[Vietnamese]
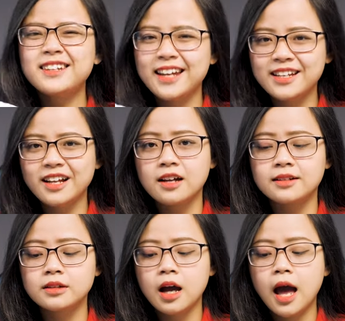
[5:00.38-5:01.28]
nhất nên
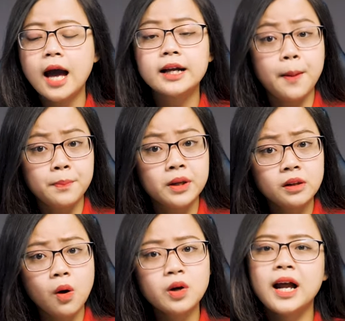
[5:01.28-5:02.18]
cần. Cảm biến
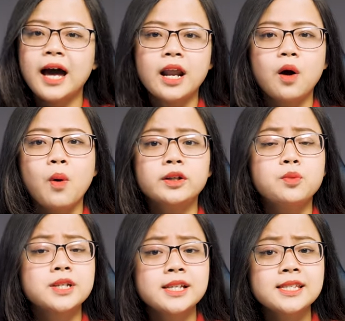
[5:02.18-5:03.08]
tốt, khả năng hoạt
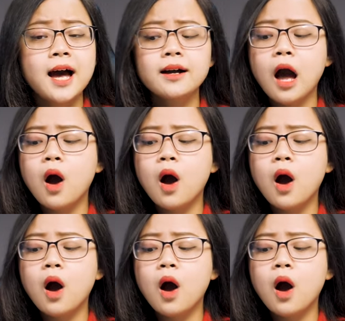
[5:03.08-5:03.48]
động chính xác,